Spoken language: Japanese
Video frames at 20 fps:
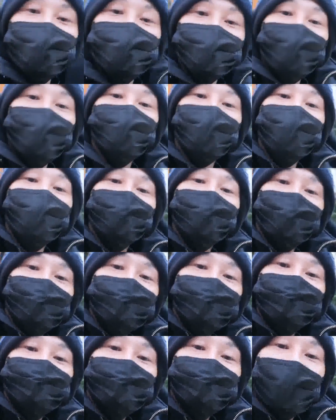えてこれ書いてる
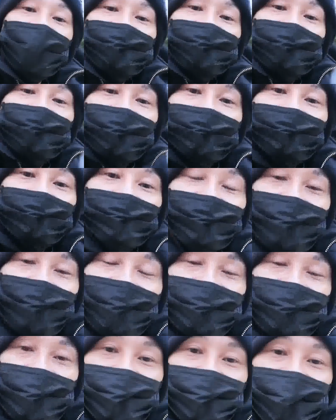でしょで、飽きてくると
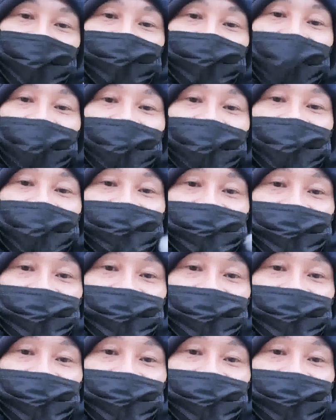大体飯の話